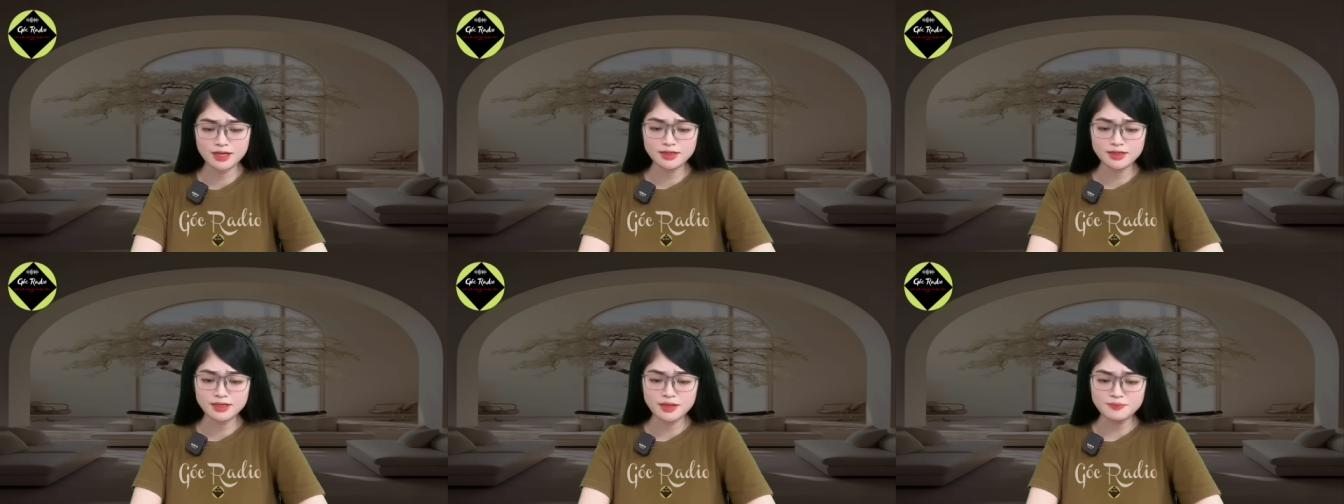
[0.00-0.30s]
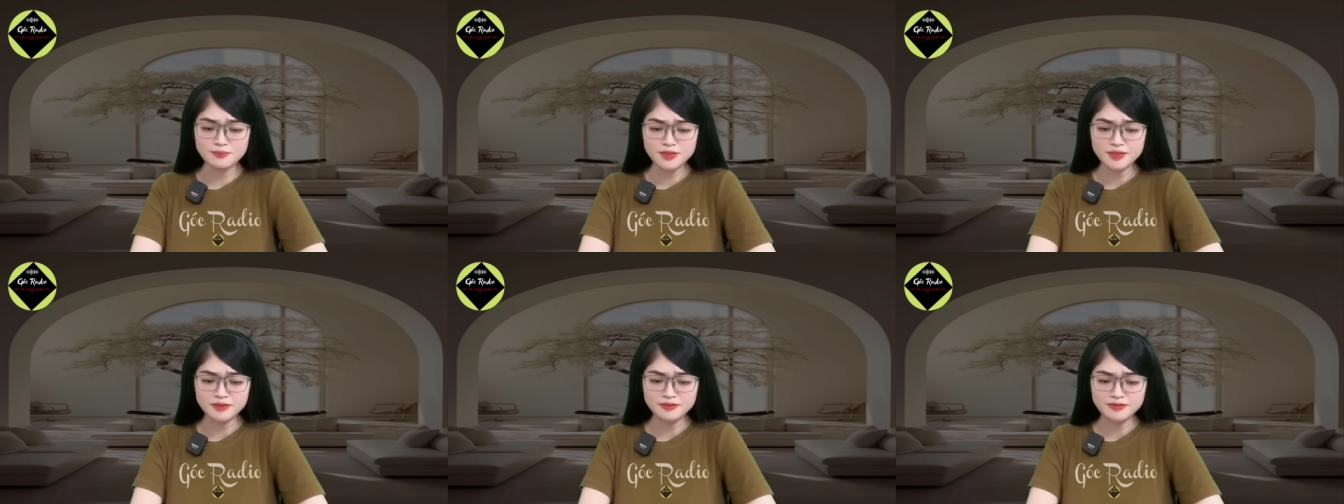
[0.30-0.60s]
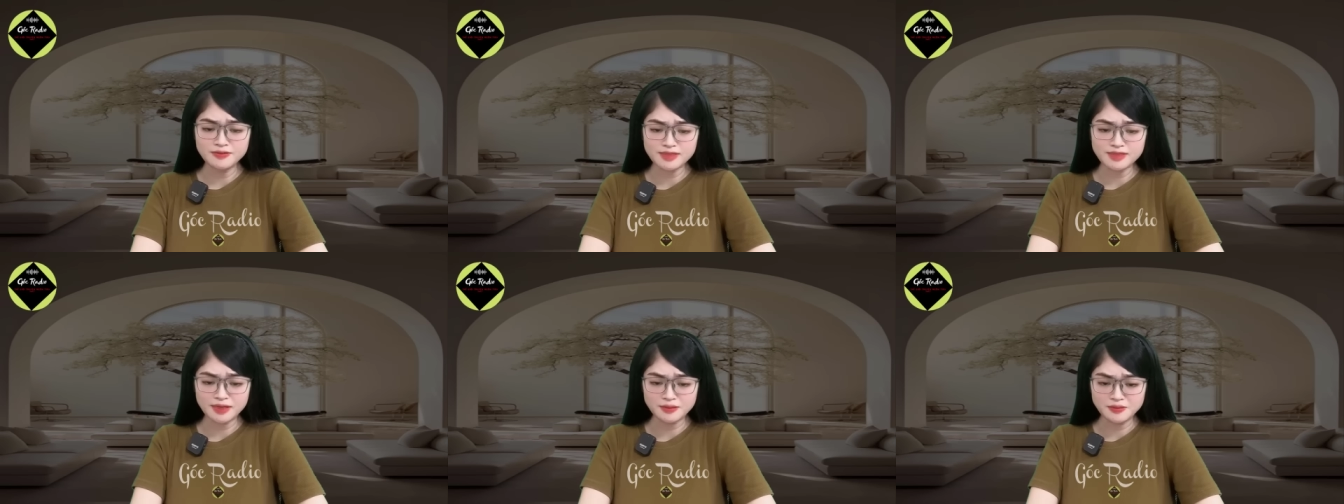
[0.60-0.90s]
là miếng
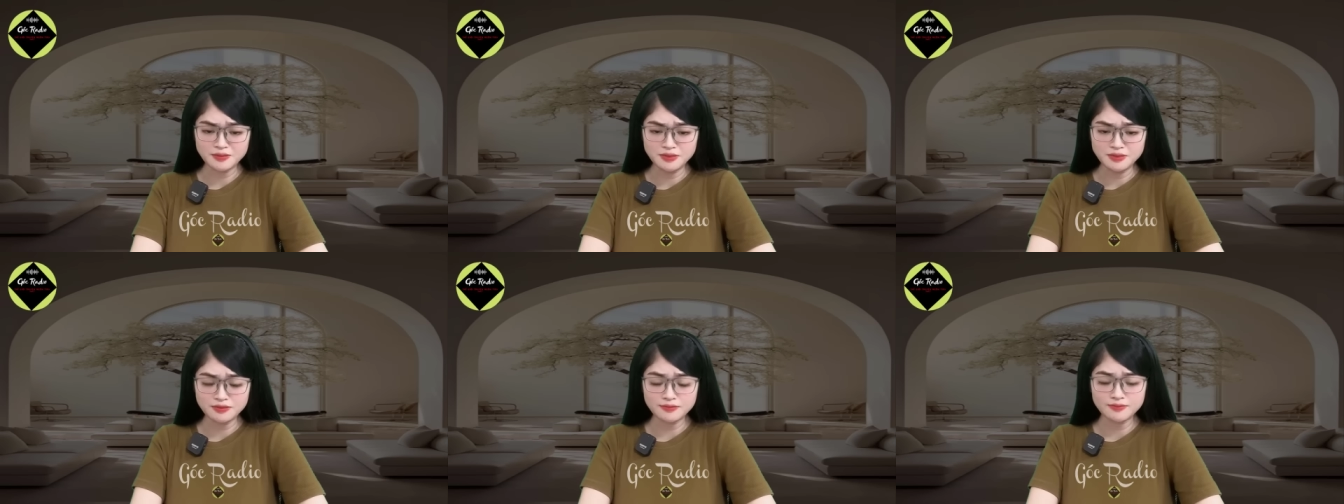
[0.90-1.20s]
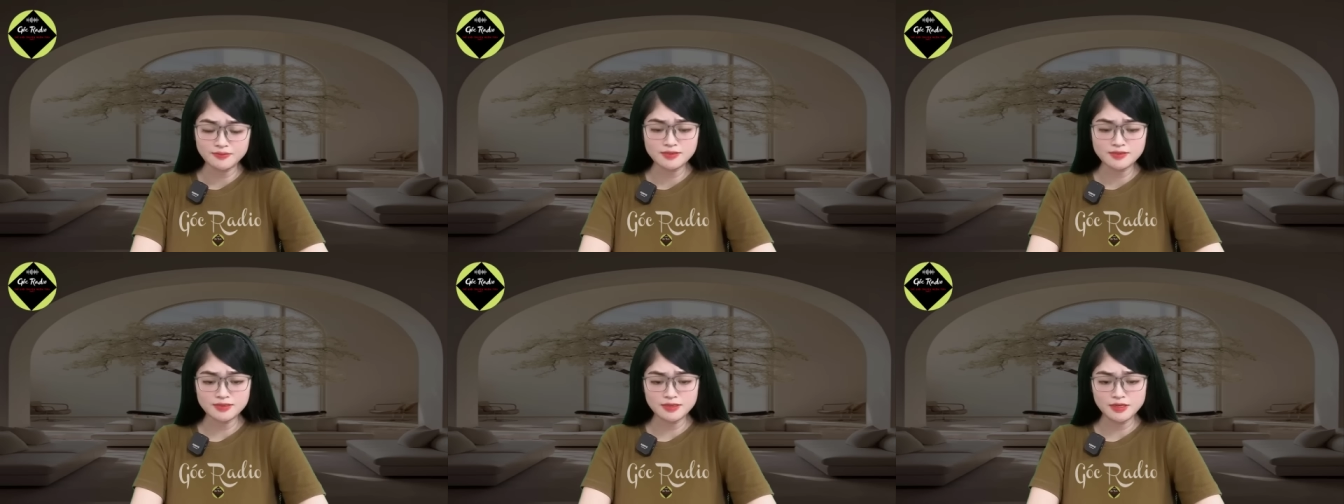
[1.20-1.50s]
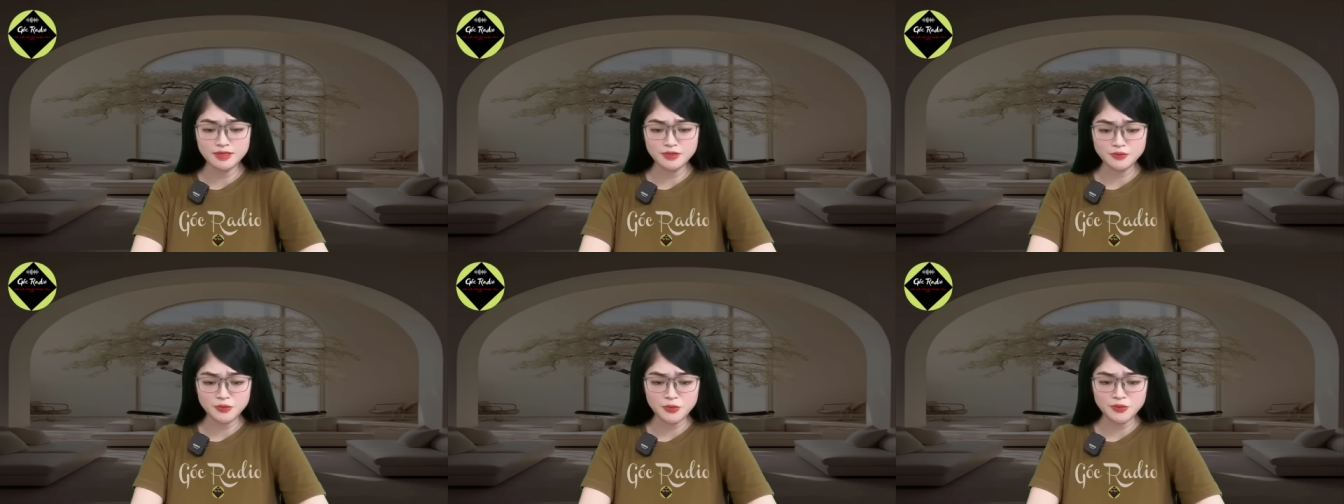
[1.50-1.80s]
dán ngực
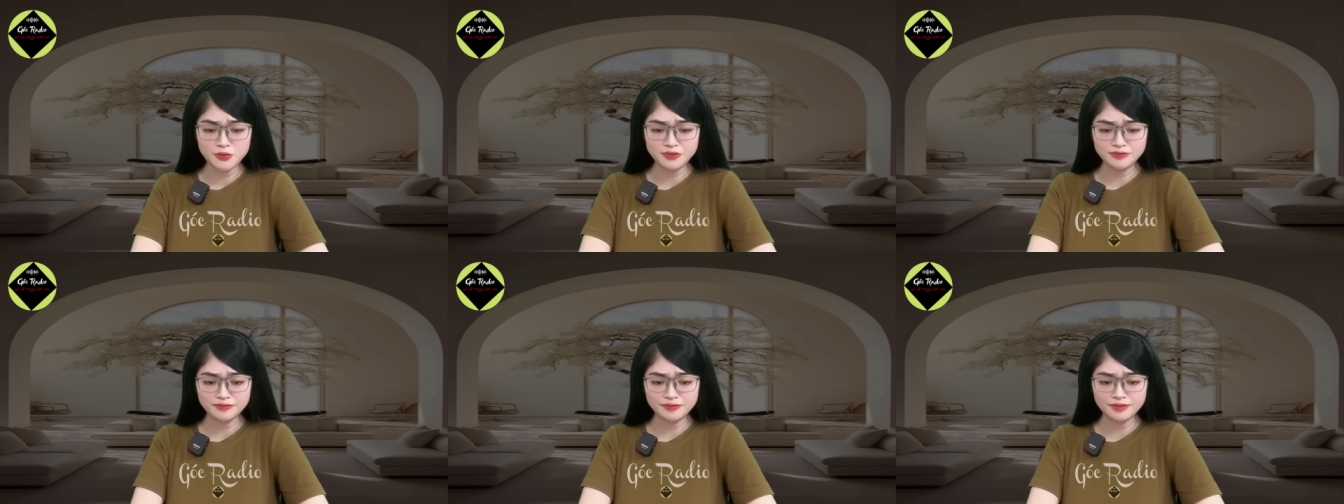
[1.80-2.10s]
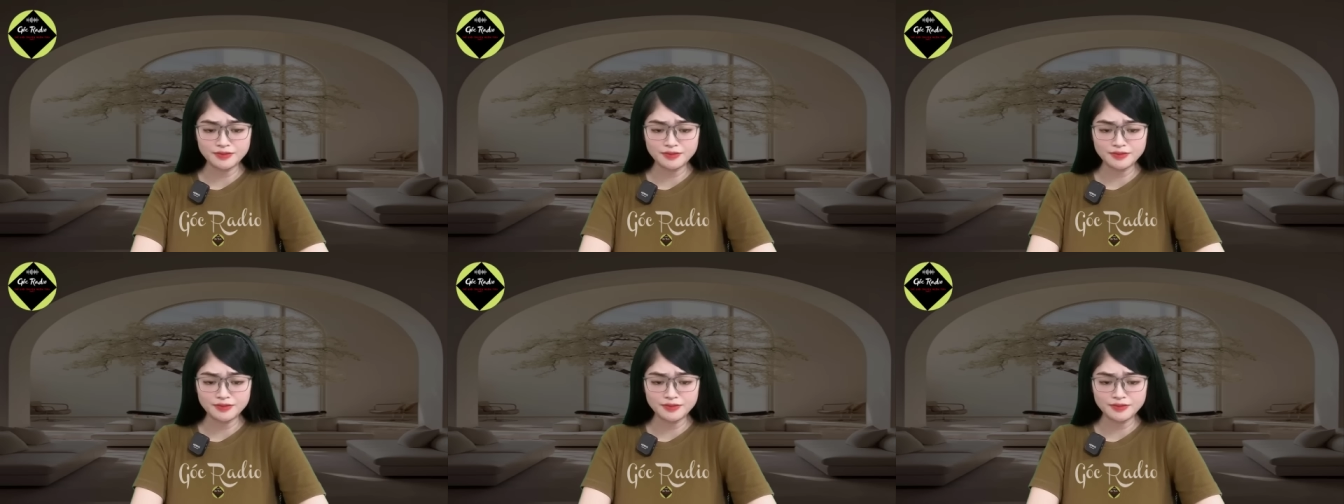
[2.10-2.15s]
silicon,